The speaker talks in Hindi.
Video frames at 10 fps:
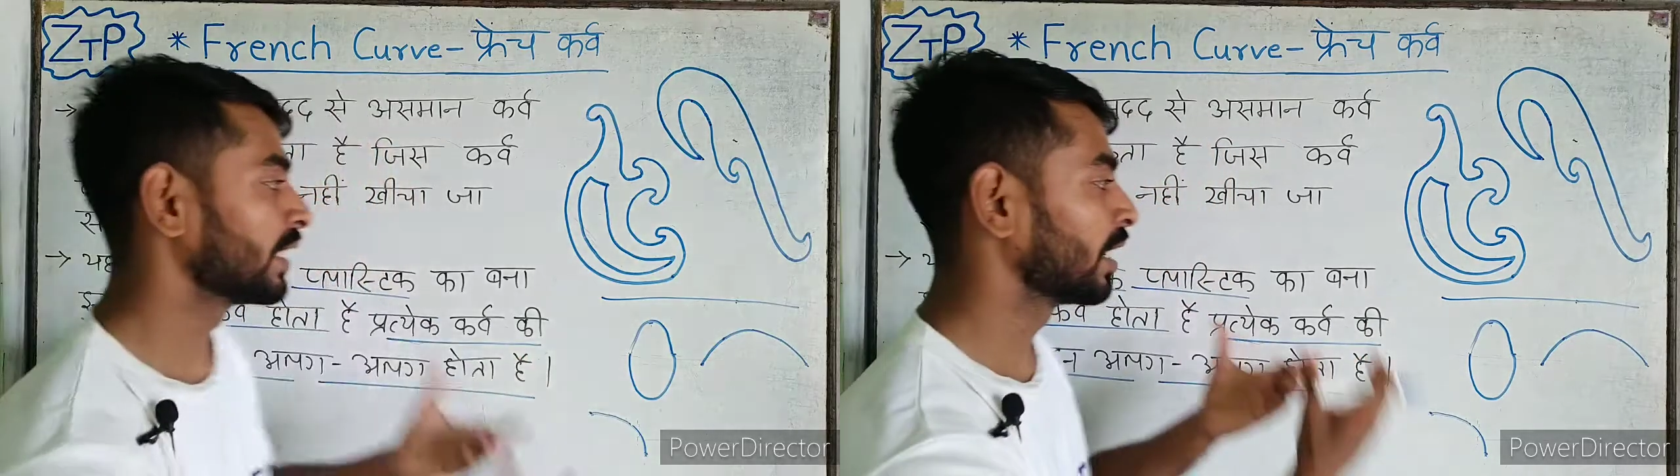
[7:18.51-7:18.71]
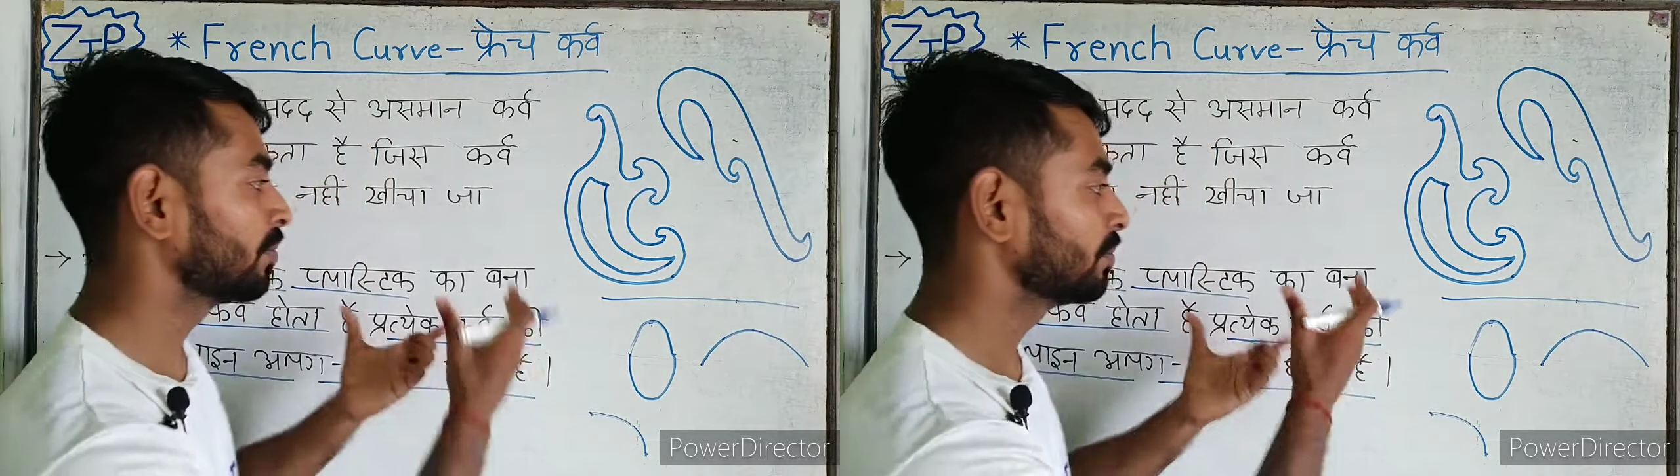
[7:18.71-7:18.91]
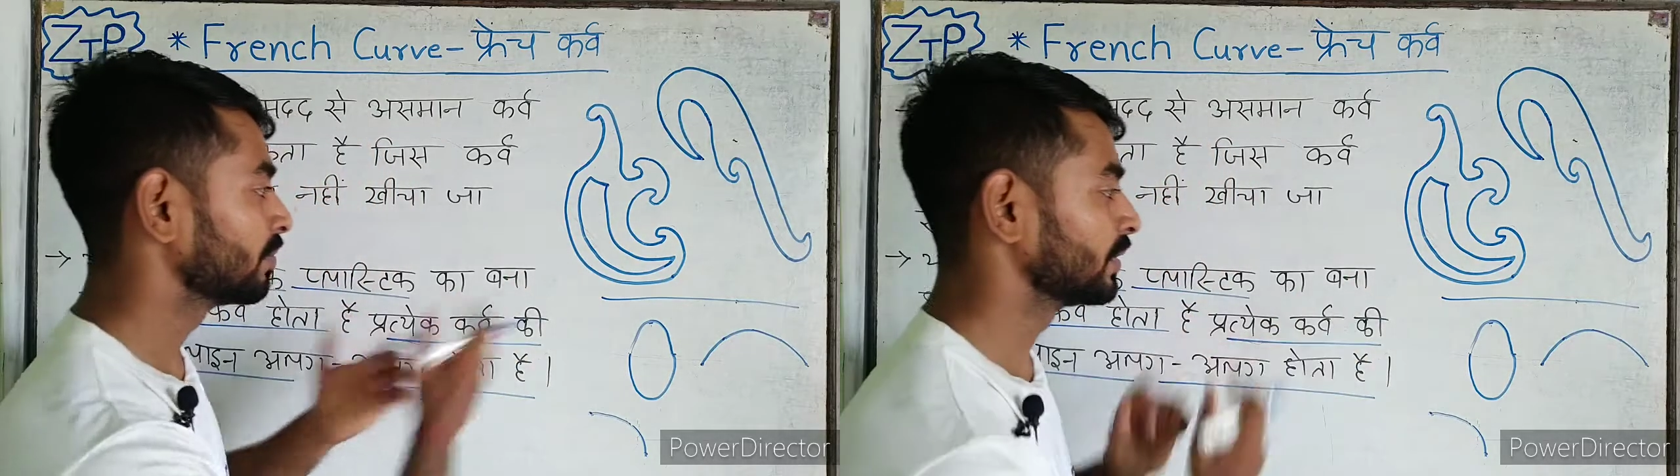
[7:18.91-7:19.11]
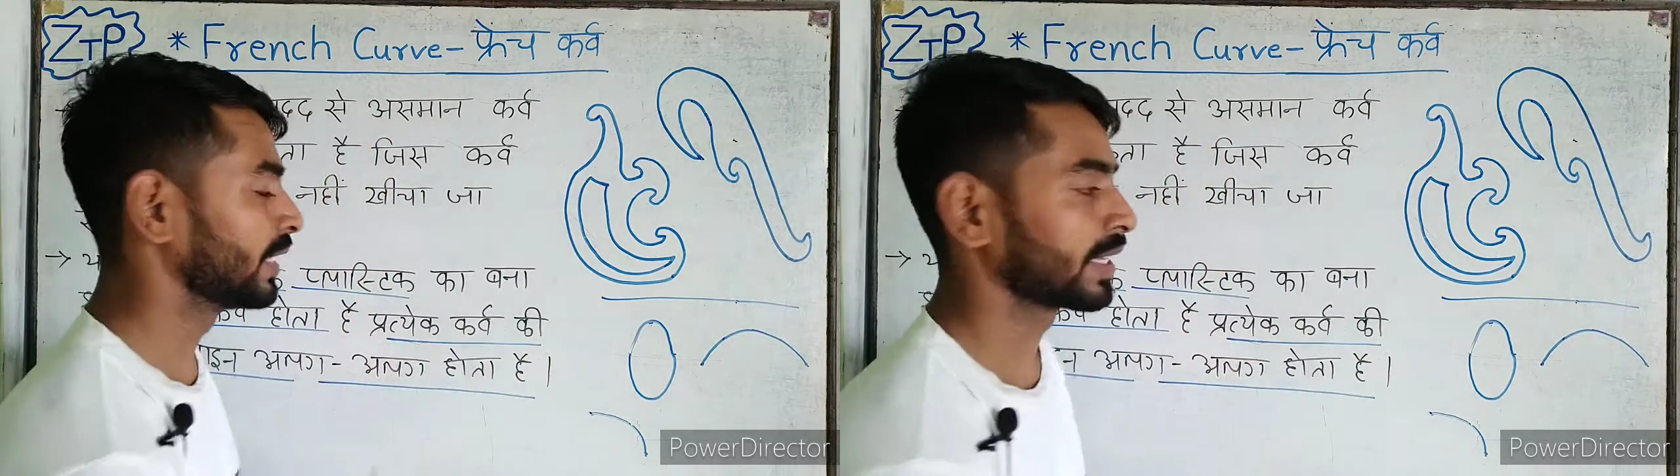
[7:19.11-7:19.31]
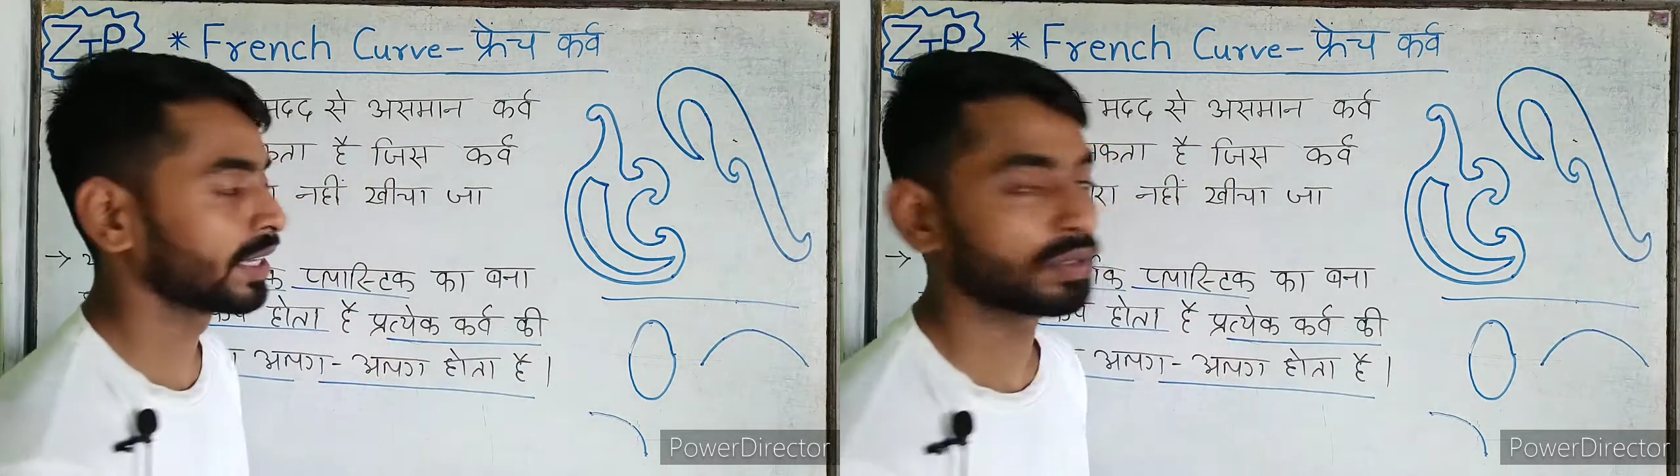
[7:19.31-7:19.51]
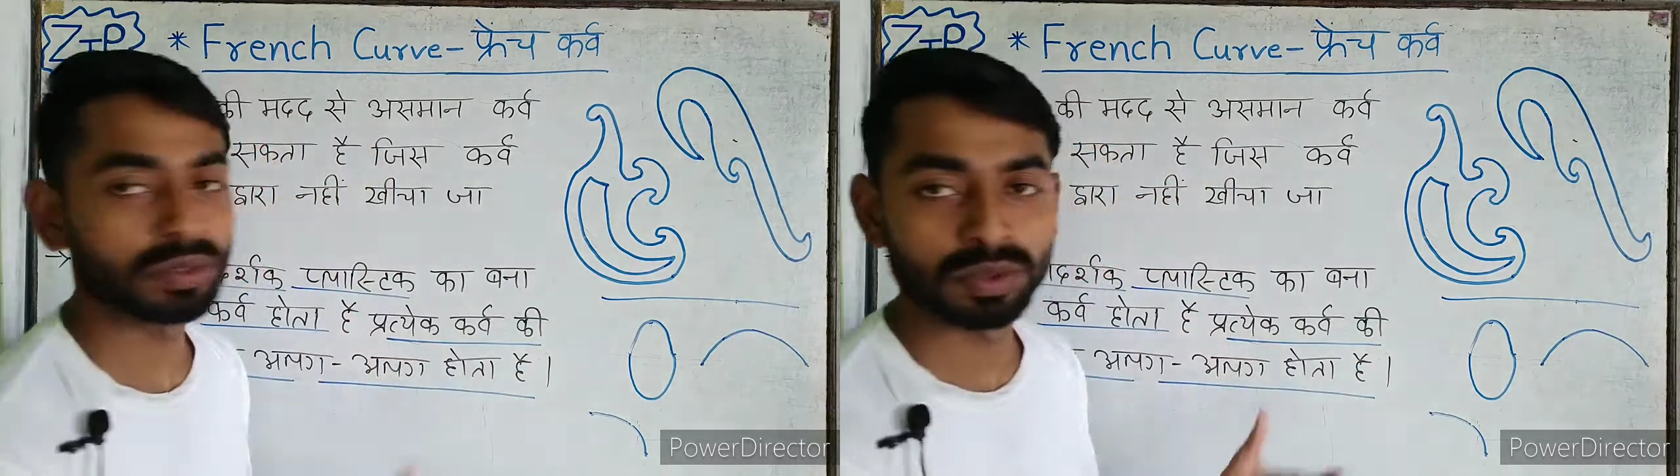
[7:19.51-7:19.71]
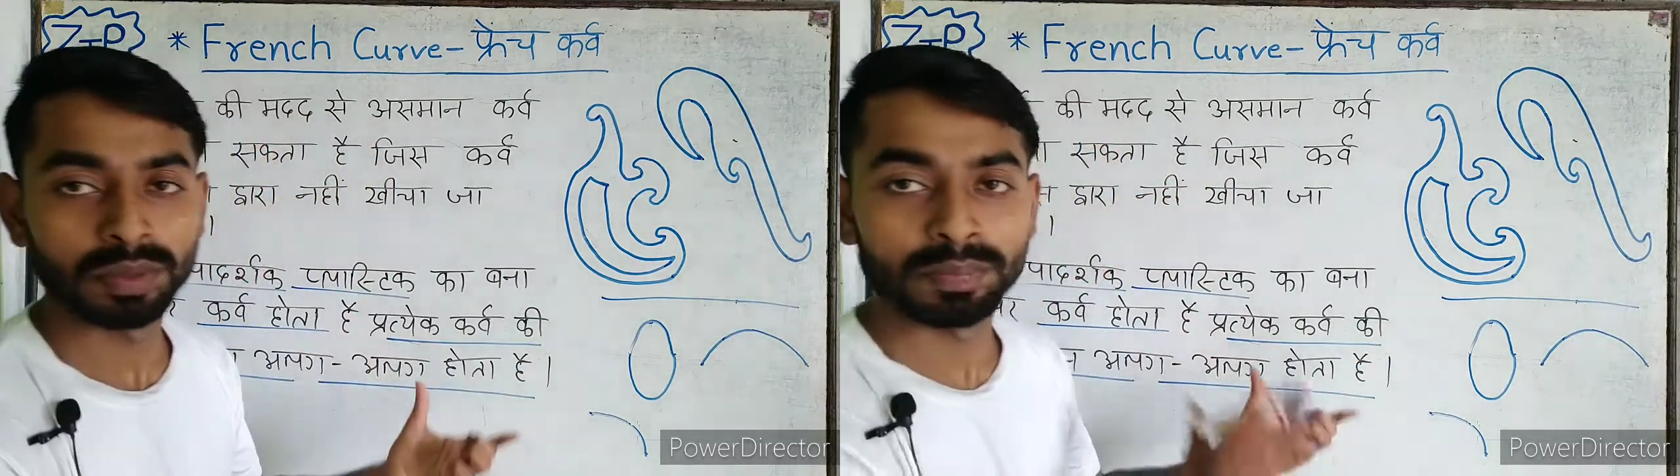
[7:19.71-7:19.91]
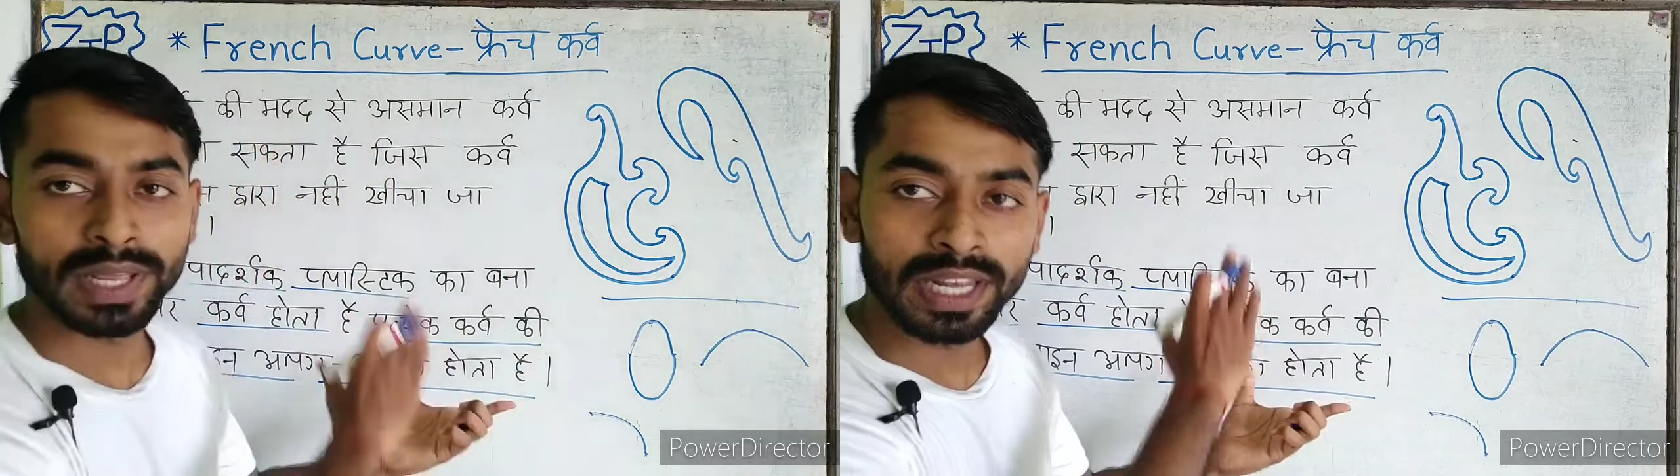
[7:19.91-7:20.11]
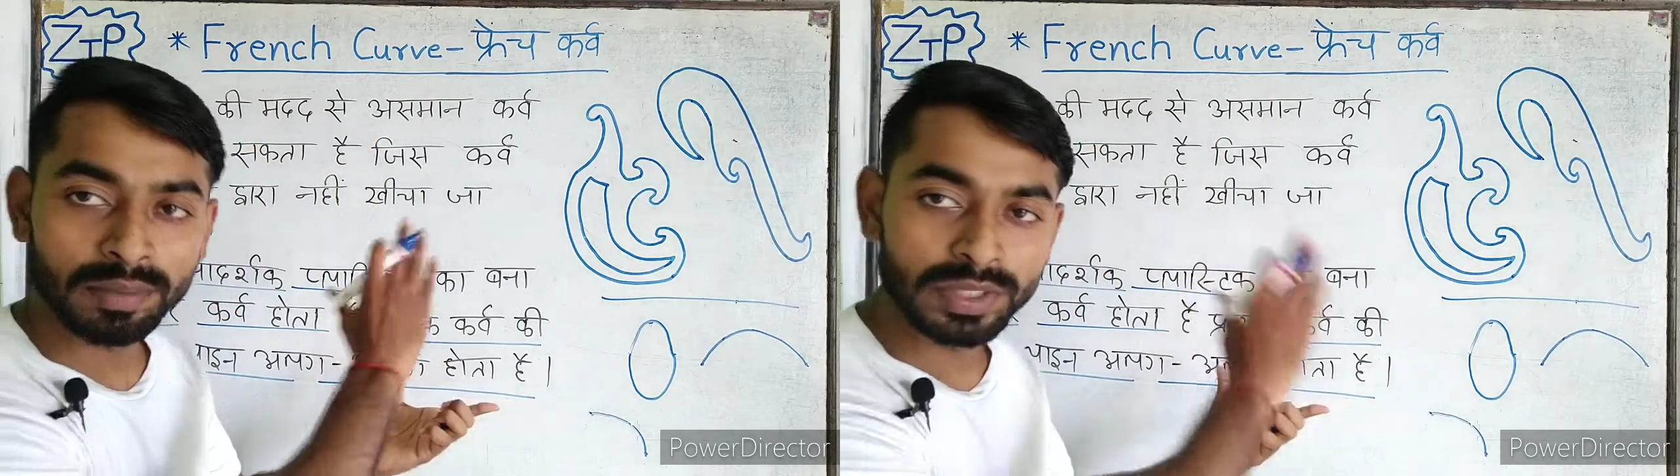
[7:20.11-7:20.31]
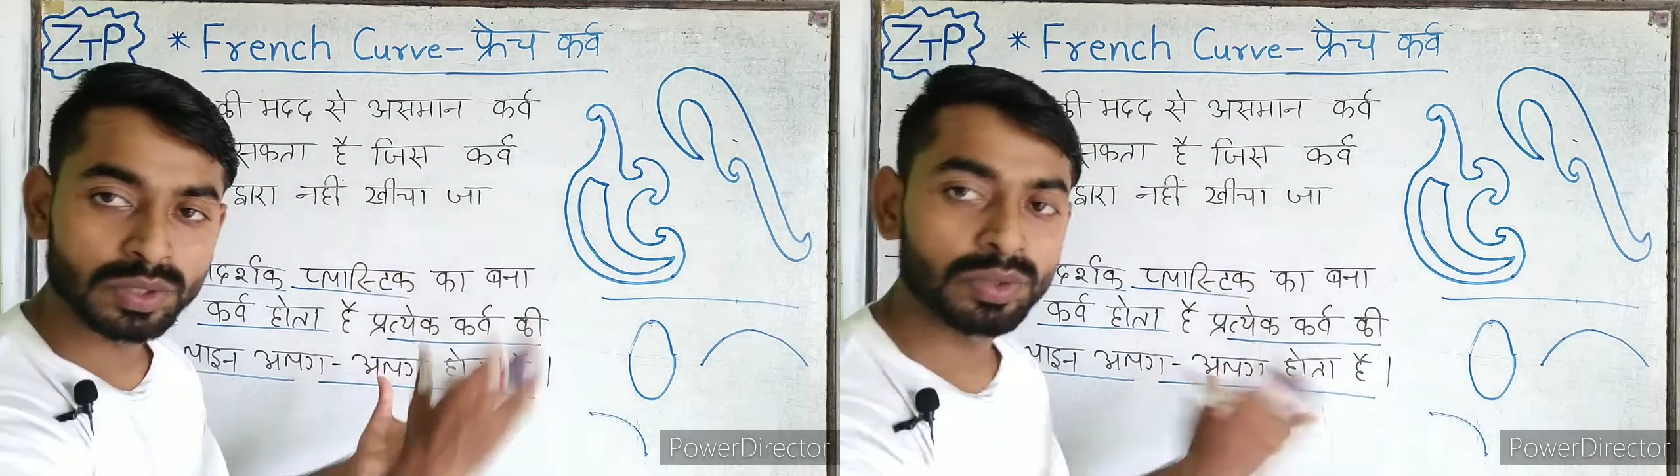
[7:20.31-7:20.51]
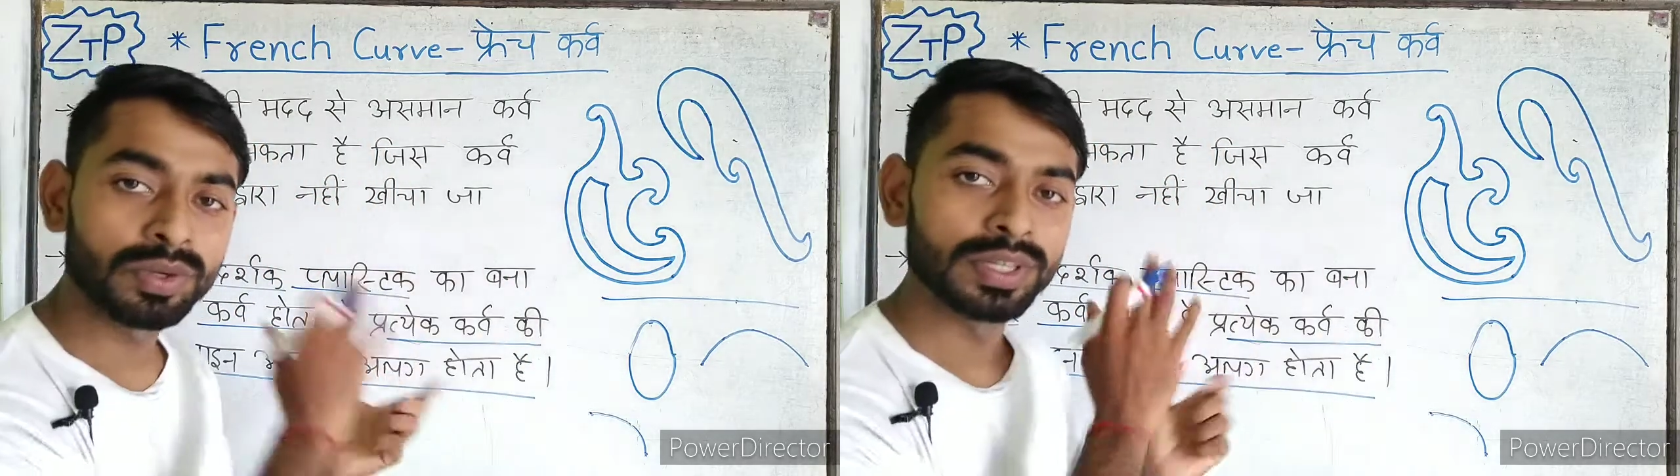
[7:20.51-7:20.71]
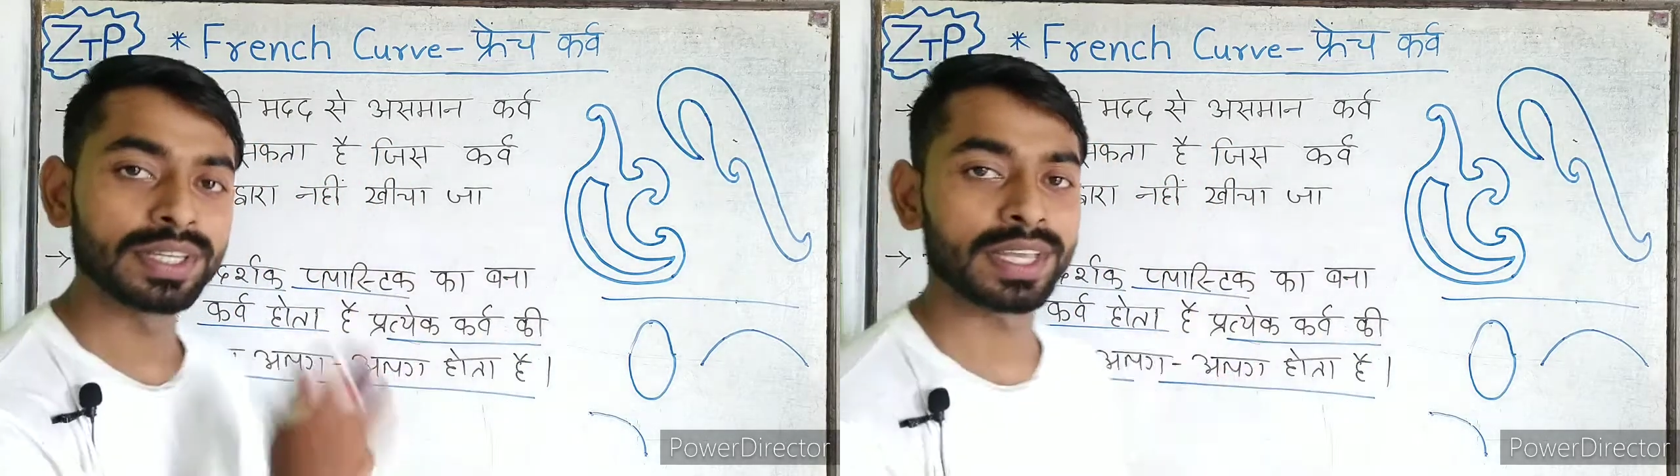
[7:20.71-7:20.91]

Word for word: ये हम देखेंगे दोस्तों पहले हम इसको